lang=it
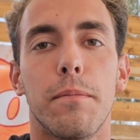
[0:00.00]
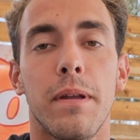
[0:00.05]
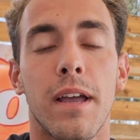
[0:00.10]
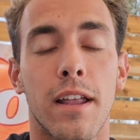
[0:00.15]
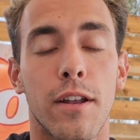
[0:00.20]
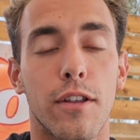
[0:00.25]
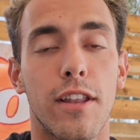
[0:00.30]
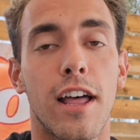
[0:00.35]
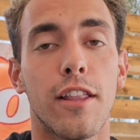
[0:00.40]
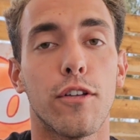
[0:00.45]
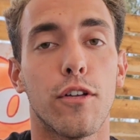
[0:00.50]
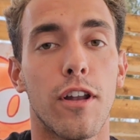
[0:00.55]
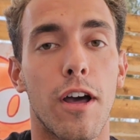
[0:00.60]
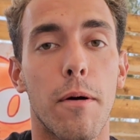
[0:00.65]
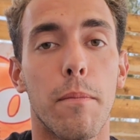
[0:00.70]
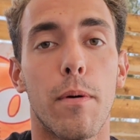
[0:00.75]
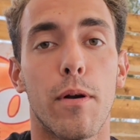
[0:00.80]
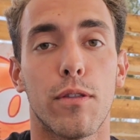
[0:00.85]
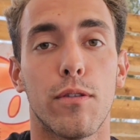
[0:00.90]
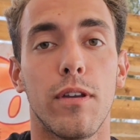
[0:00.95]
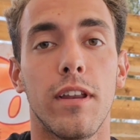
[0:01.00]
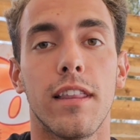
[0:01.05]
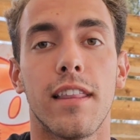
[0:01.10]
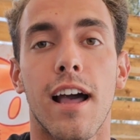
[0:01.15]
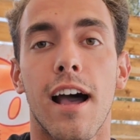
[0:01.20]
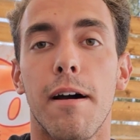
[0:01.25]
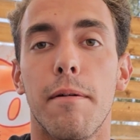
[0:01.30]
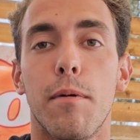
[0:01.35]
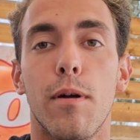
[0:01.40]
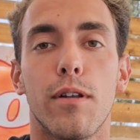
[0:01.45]
mi hanno dato
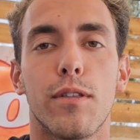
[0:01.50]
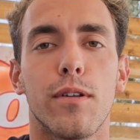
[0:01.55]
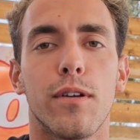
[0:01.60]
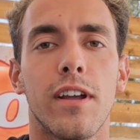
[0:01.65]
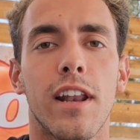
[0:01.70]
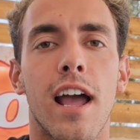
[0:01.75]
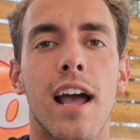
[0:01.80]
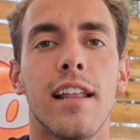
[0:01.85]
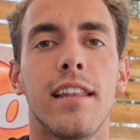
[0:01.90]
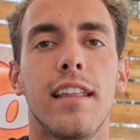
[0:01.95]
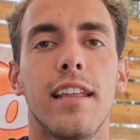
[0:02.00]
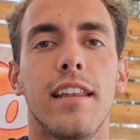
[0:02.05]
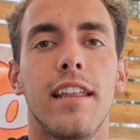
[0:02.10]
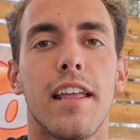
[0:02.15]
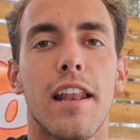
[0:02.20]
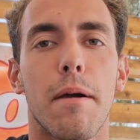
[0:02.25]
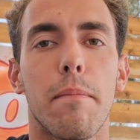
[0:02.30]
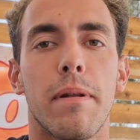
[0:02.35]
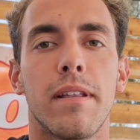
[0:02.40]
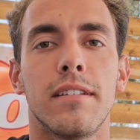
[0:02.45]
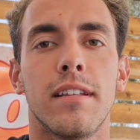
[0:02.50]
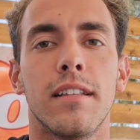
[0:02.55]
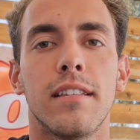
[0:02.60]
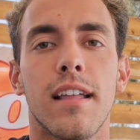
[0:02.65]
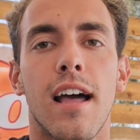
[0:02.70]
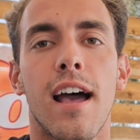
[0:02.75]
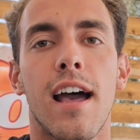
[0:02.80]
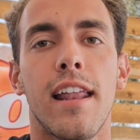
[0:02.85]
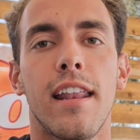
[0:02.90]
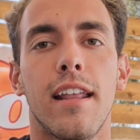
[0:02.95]
un'opportunità molto grande di
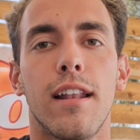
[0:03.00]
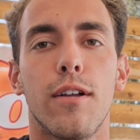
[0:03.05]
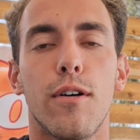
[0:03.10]
rappresentare